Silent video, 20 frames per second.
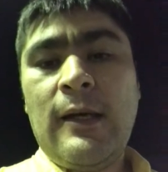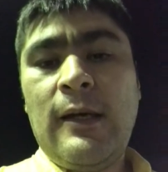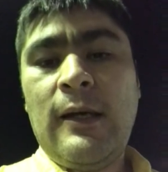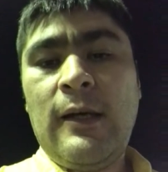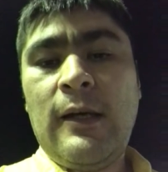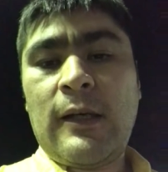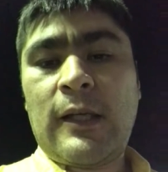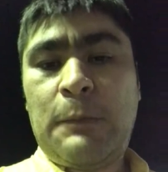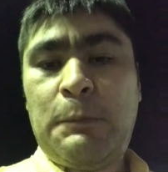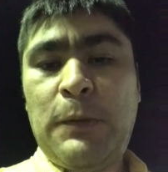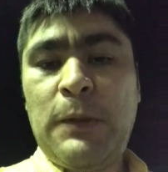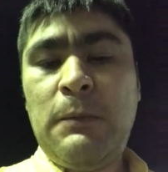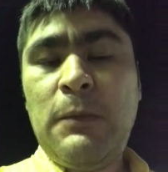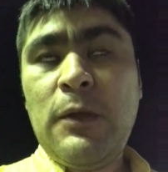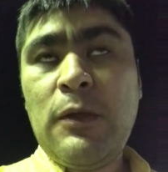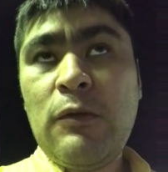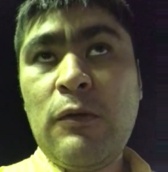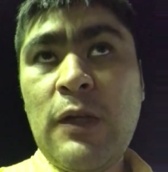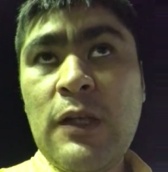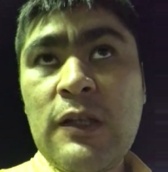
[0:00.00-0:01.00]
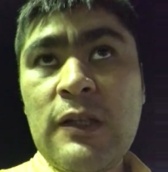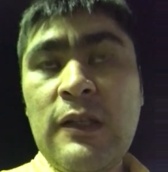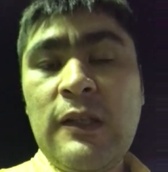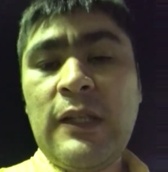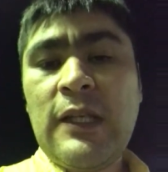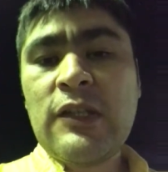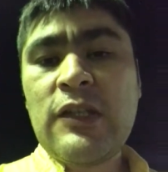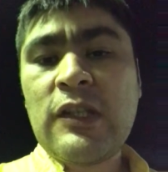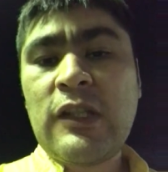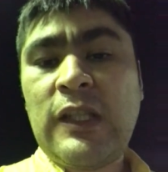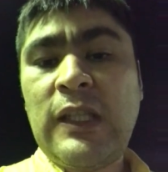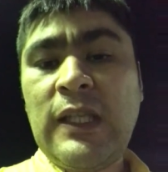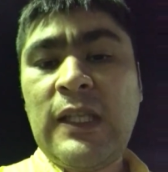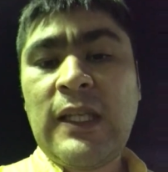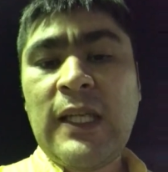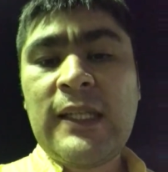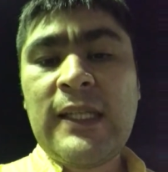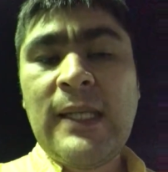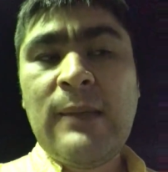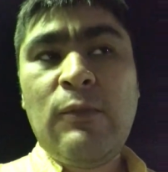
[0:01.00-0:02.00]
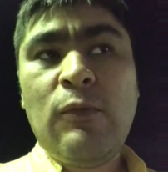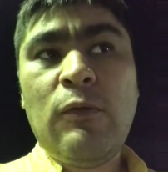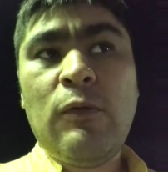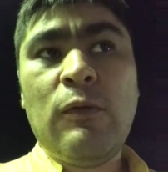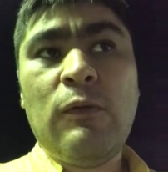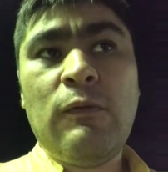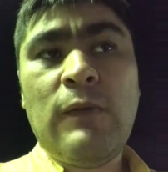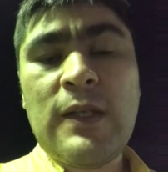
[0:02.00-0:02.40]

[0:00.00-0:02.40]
Э, к примеру, если даже 3 к 1